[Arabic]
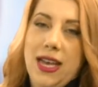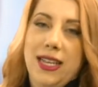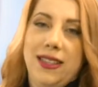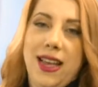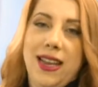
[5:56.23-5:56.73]

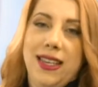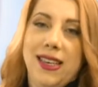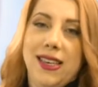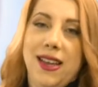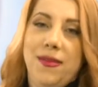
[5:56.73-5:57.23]
احتل
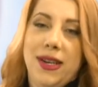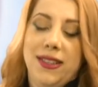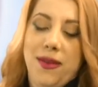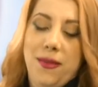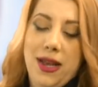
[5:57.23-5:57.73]
كاي
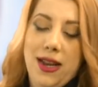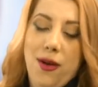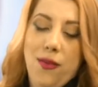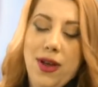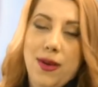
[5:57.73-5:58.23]
المرتب
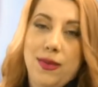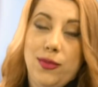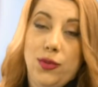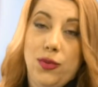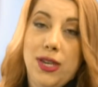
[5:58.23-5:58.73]
الأول
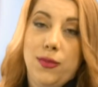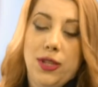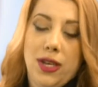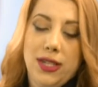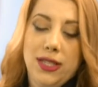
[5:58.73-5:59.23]
ببطولة
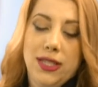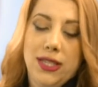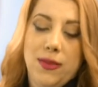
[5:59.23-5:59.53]
متخصصة